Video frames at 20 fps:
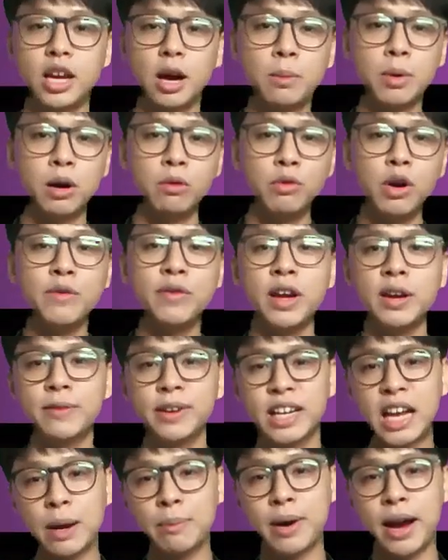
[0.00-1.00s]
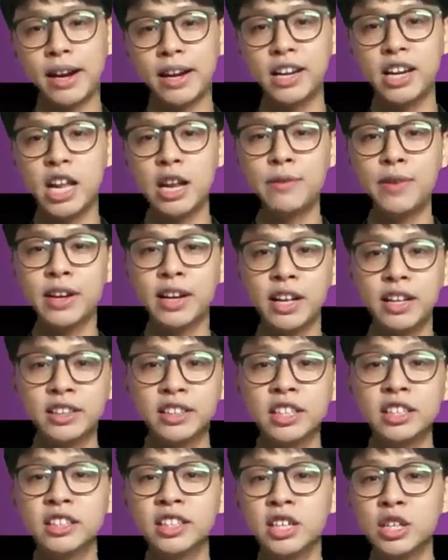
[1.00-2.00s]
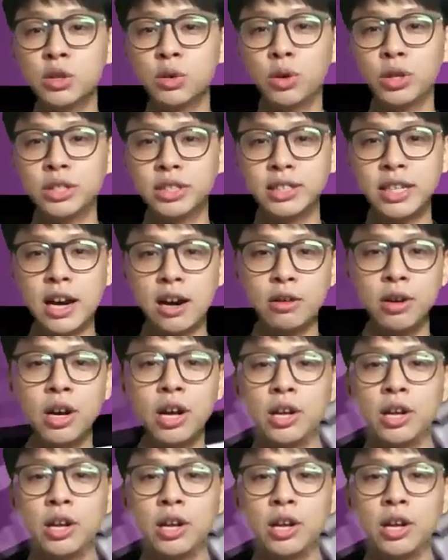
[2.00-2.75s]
Chào mừng quý vị và các bạn đã đến với kênh tin tức của Sao.